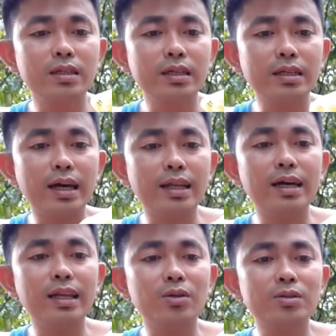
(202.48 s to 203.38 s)

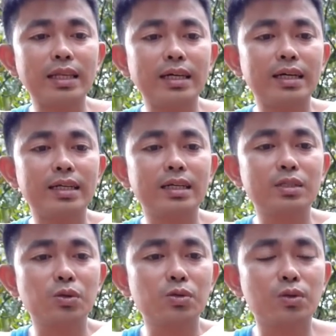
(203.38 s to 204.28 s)
Inaalala ko talaga,
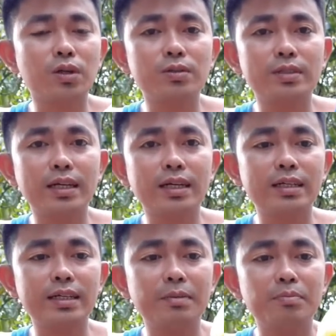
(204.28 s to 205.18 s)
nagsuksok ako ng
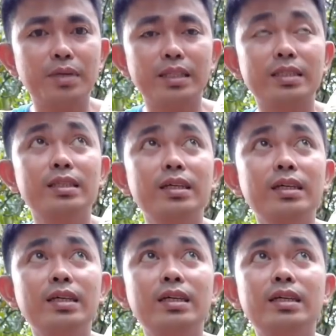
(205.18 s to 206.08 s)
clip band
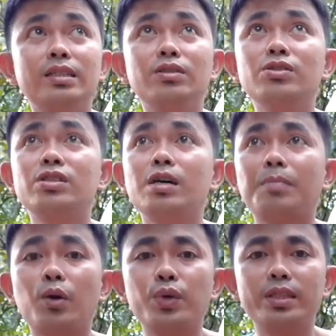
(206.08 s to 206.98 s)
dun sa
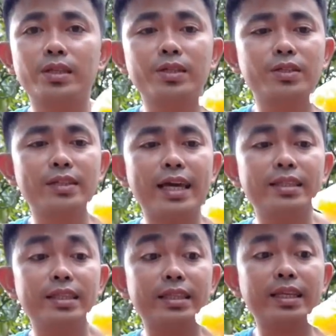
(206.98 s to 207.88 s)
pang winter ko,
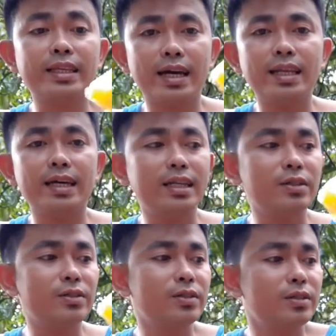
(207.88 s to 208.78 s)
93 naalala
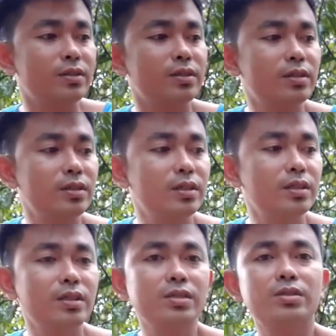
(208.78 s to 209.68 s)
ko.
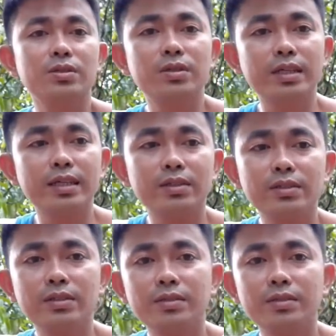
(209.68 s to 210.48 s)
So, ayan o. Oh.